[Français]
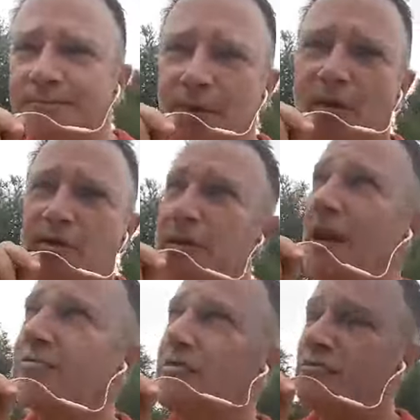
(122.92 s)

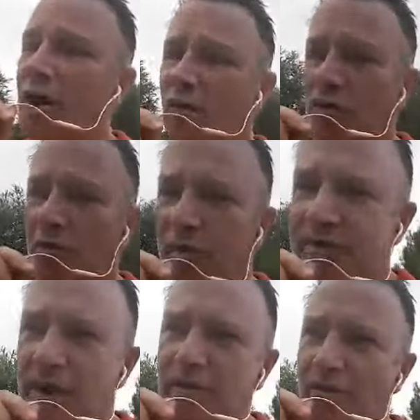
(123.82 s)
là, ce soir, on
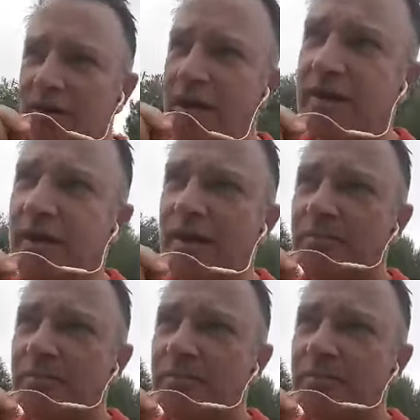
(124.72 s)
commence à accueillir des,